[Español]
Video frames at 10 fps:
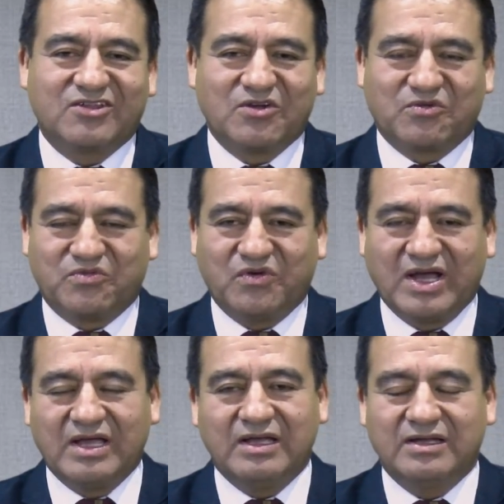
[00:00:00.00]
se
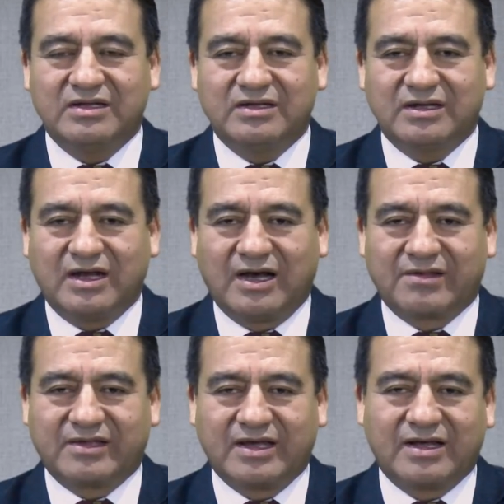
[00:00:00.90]
fue
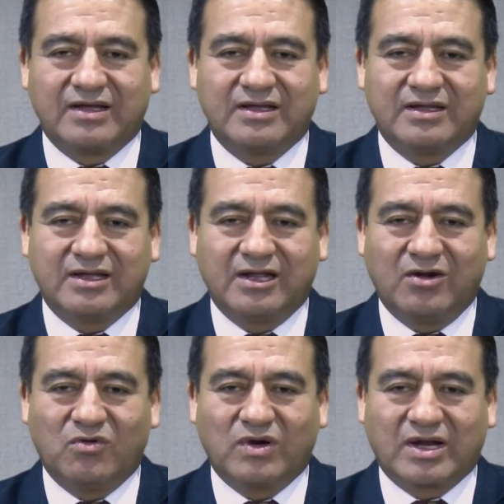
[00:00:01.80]
hacia el
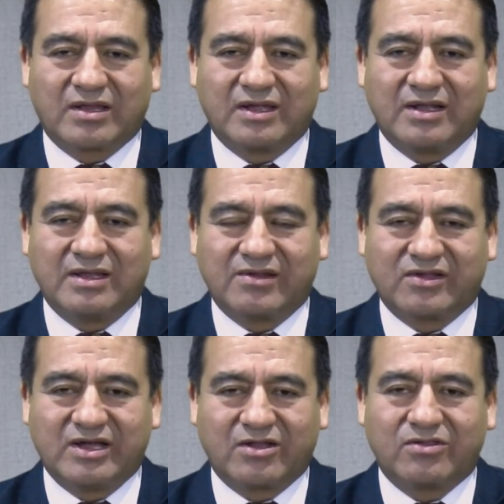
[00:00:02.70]
lugar del
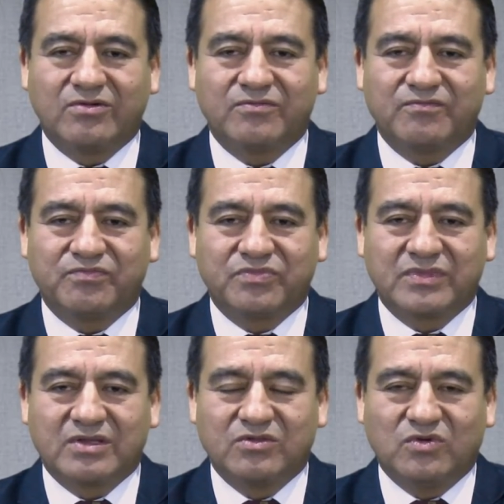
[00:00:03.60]
desierto
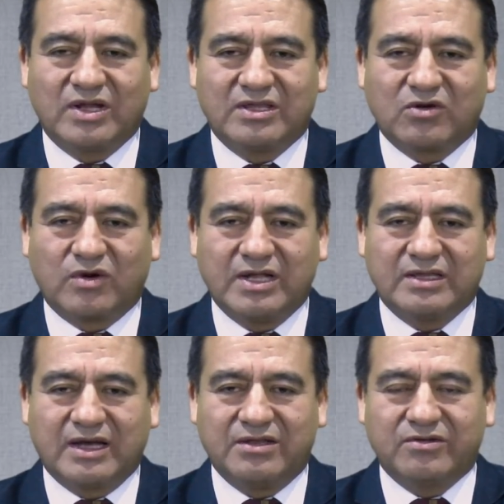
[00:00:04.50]
durante
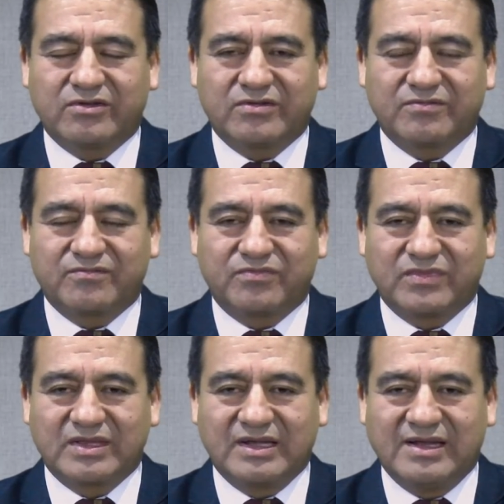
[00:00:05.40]
40 años,
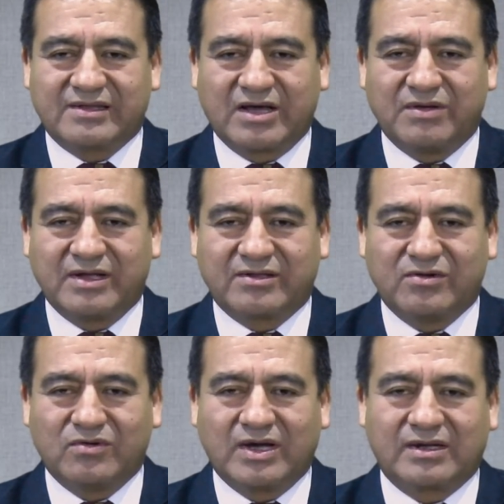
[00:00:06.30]
él estaba en este
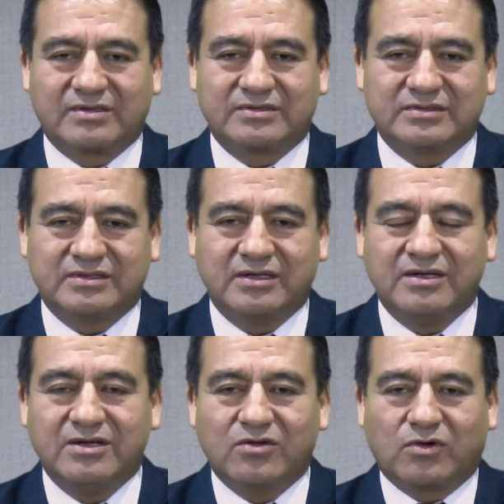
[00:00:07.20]
lugar.
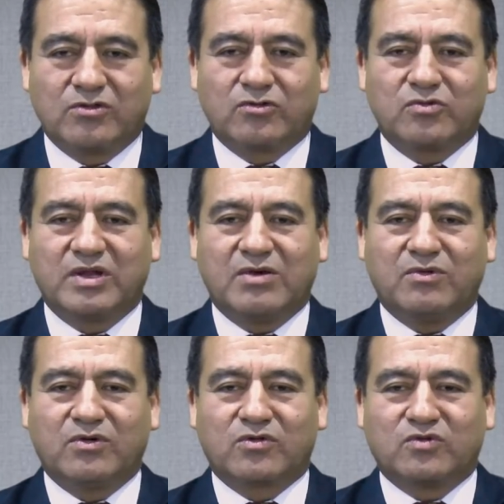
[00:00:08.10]
Cuando nosotros
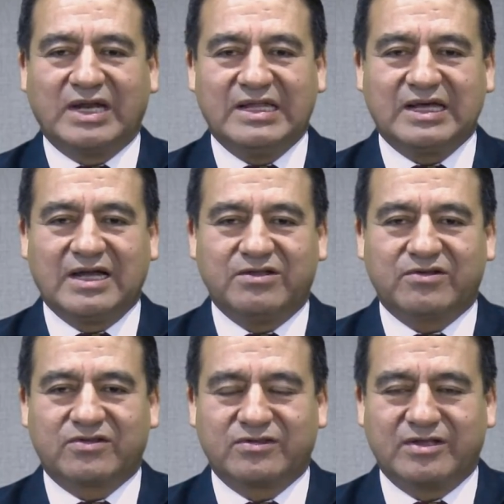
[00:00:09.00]
miramos los 40
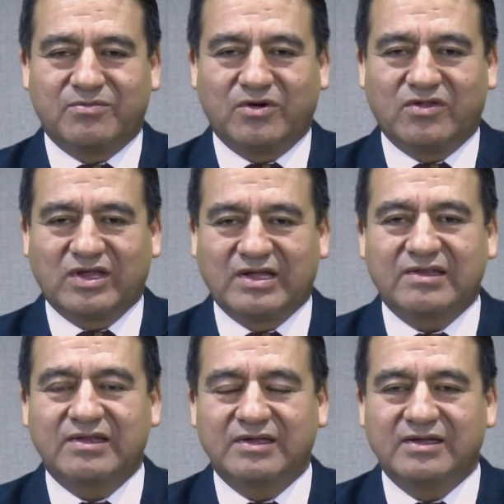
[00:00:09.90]
años de Moisés,